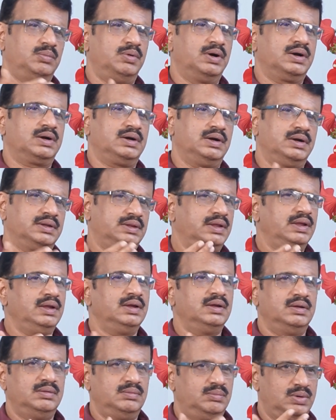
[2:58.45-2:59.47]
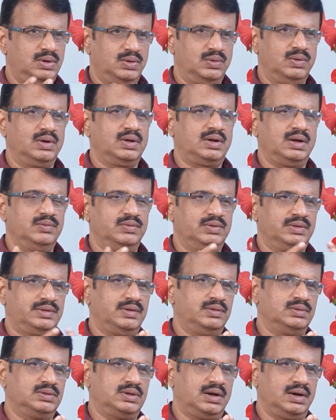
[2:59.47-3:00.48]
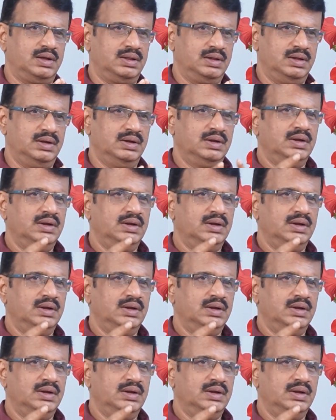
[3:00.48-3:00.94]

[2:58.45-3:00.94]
మాట్లాడితే మన వాళ్ళు కన్విన్స్ అవుతారు కదా